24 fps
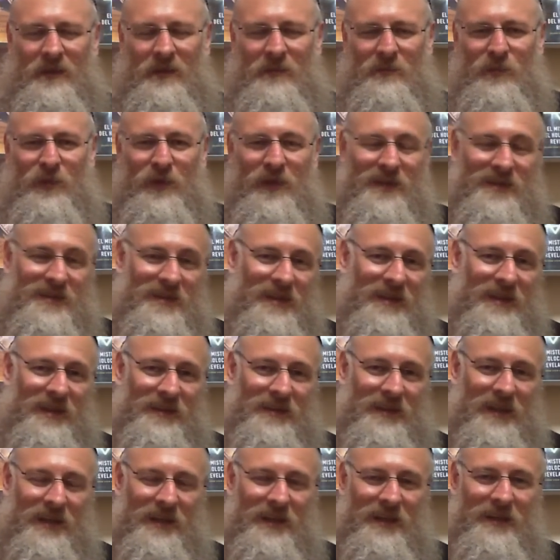puede ser que
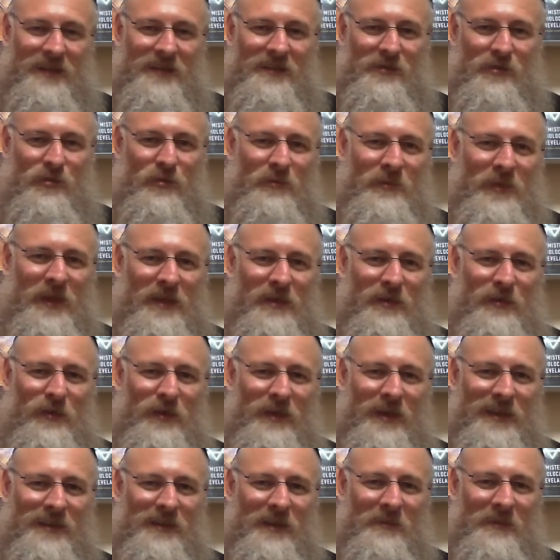están en su
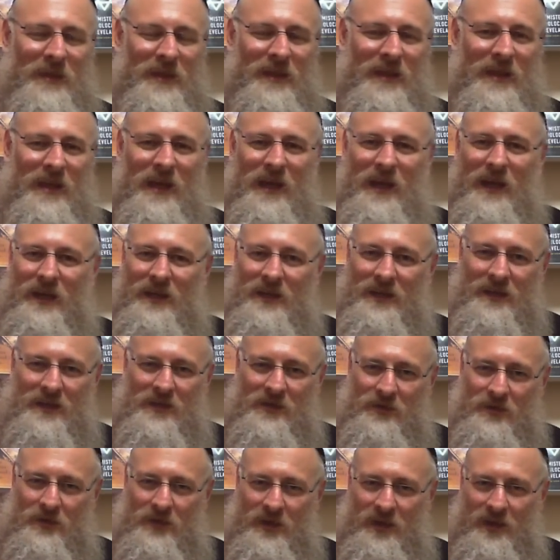periodo catamenial, y
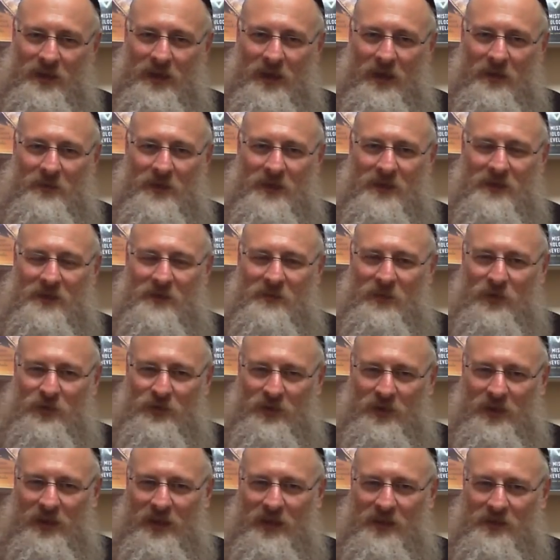eso es
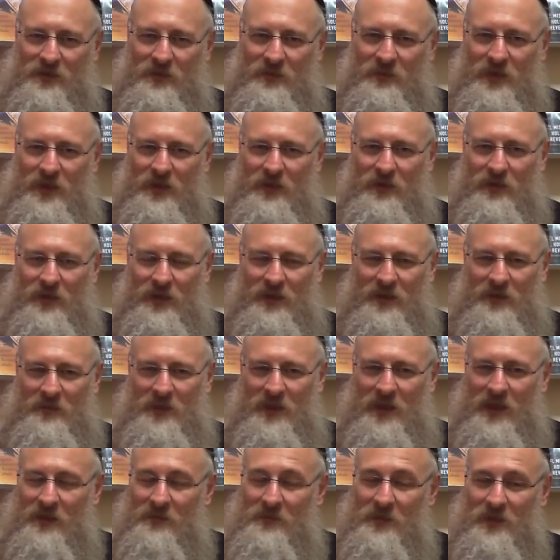gravísimo tocarla en su periodo
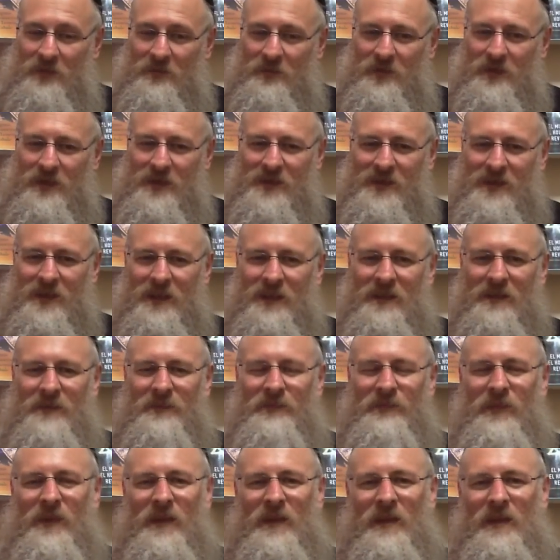catamenial, pero puede ser,
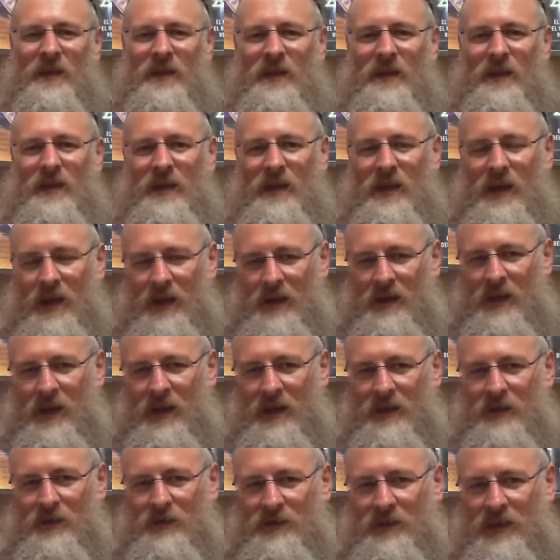
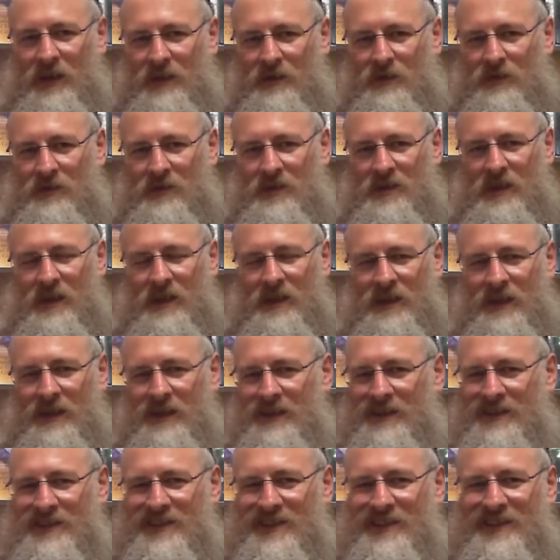hay, otra cosa,
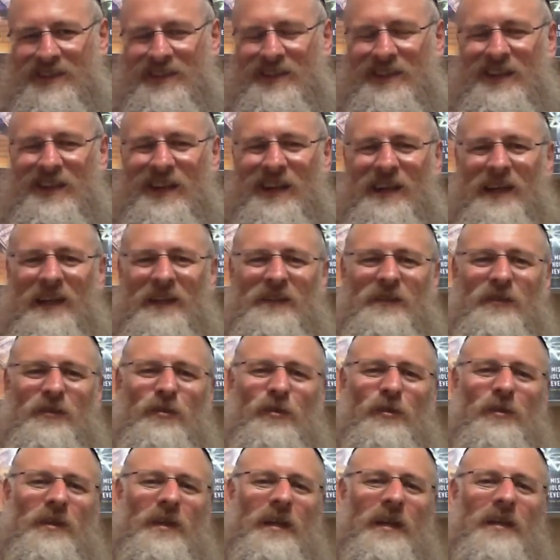que ni siquiera las
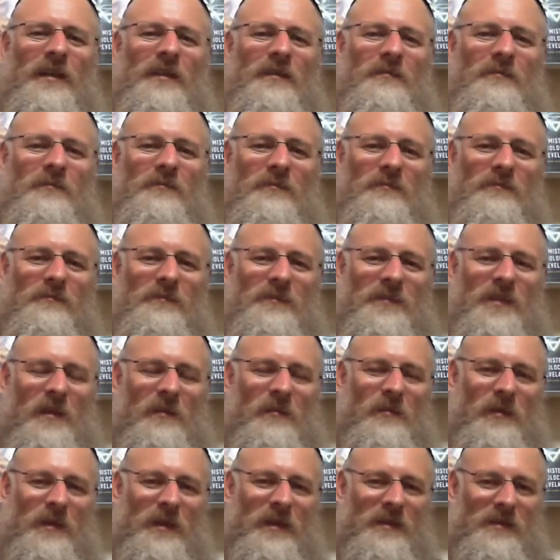tocan.
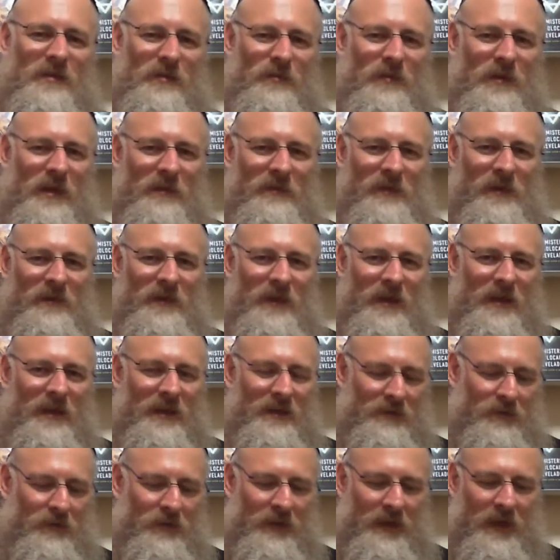Sabemos que según la
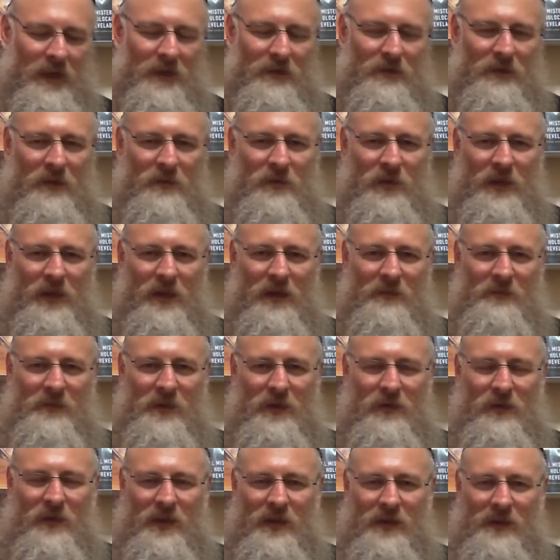Biblia, tocar a una mujer en el
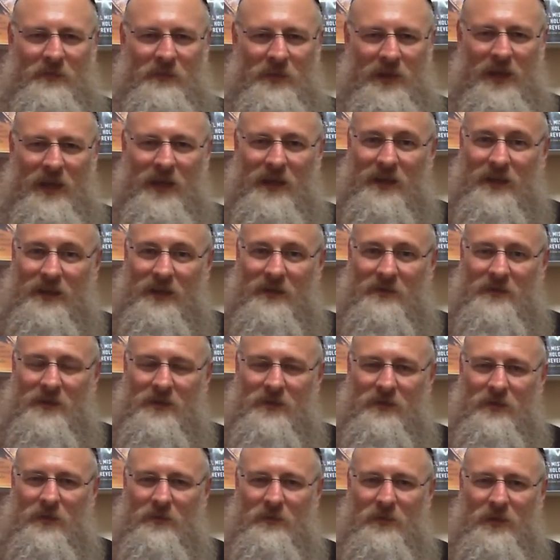periodo catamenial es
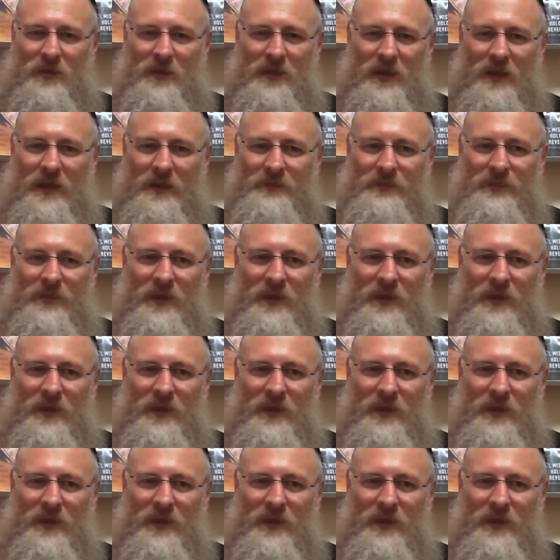gravísimo porque